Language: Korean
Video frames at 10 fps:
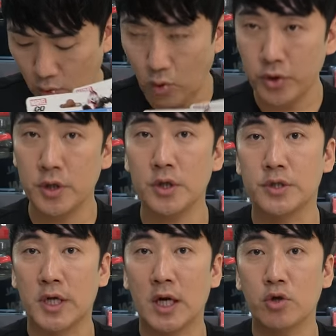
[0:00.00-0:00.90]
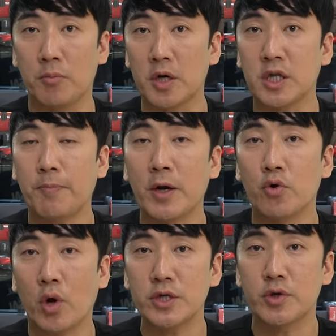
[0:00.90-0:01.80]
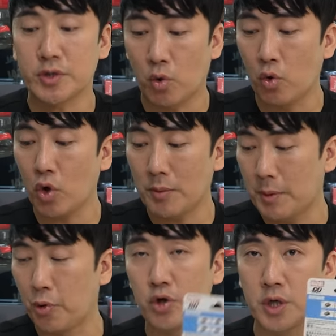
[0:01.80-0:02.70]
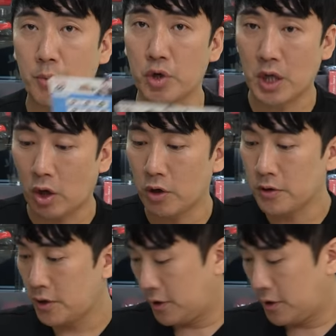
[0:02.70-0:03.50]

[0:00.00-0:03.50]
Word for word: 요거는 제가 또 멀티팩으로 가져와서 그걸로 한번 보여드려 볼게요.